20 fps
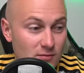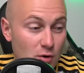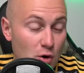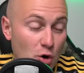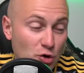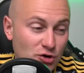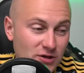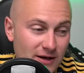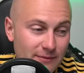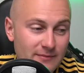
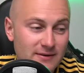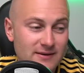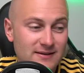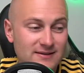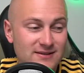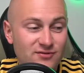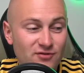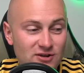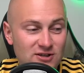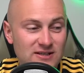8
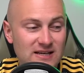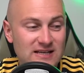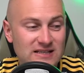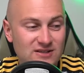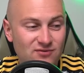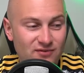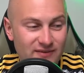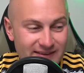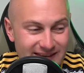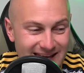
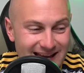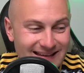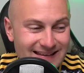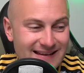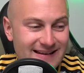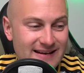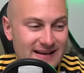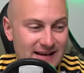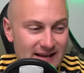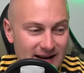zwycięstw,
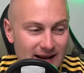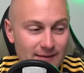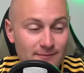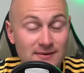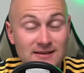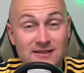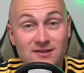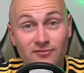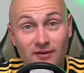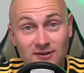1
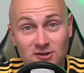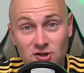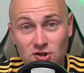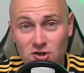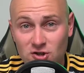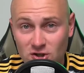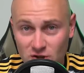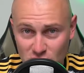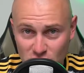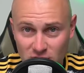remis,
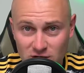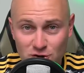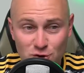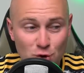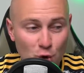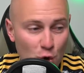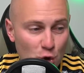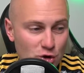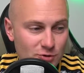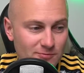26
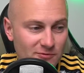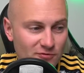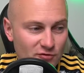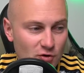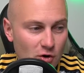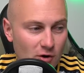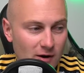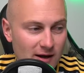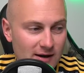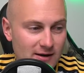do 8 w
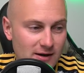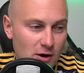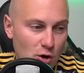golach.